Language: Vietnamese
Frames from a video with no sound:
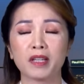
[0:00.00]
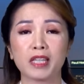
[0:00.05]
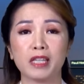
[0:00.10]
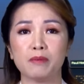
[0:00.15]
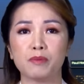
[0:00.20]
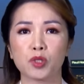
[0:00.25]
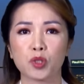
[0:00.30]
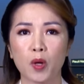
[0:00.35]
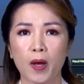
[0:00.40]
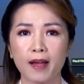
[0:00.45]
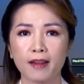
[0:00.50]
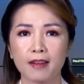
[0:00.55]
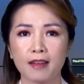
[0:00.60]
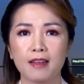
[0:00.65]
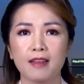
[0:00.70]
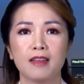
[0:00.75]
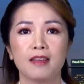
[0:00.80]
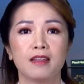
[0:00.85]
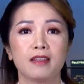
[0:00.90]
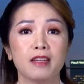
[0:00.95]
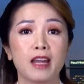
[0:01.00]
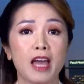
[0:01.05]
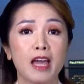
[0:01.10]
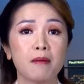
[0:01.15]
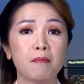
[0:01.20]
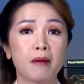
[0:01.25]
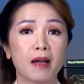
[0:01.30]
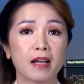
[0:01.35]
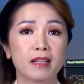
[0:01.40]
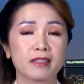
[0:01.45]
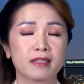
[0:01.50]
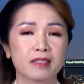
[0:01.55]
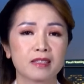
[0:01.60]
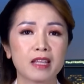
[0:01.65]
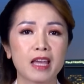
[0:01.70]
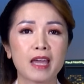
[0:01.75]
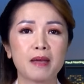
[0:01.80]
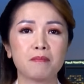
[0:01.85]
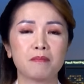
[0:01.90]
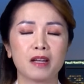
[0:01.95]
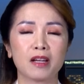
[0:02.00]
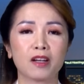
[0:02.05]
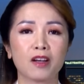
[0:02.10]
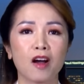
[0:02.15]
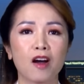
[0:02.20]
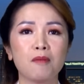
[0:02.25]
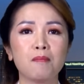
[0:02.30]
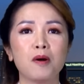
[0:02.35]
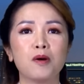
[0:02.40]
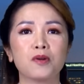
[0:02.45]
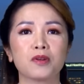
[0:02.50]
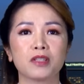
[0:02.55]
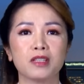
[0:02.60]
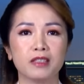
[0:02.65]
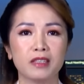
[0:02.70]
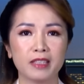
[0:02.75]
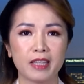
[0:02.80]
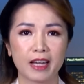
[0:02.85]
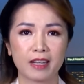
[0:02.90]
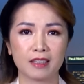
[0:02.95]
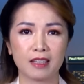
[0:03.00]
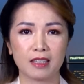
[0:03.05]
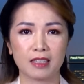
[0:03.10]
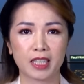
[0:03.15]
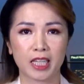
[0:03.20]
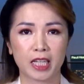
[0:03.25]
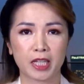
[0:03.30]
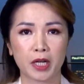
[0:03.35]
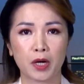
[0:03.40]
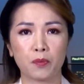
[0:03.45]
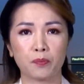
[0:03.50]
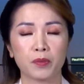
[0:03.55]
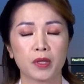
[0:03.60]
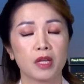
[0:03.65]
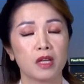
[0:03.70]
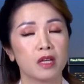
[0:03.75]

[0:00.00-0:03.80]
kiểm soát á, để mà xem là có bầu cử gian lận hay không.